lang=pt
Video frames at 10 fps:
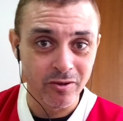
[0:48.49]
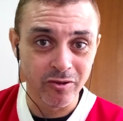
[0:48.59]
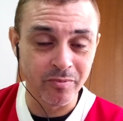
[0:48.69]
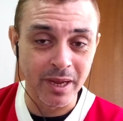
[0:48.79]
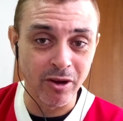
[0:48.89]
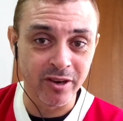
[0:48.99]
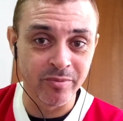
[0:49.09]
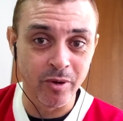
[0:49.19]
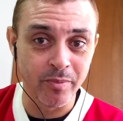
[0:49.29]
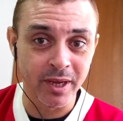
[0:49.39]
os melhores
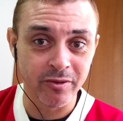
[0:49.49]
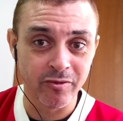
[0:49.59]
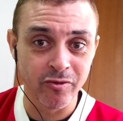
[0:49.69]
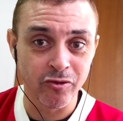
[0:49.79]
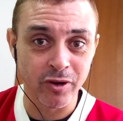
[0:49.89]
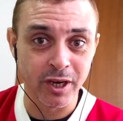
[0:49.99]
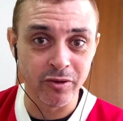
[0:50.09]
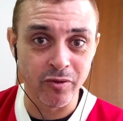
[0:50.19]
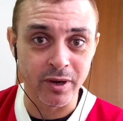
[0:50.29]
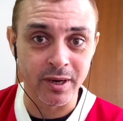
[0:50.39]
momentos do
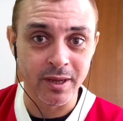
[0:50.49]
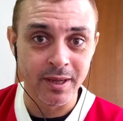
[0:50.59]
jogador.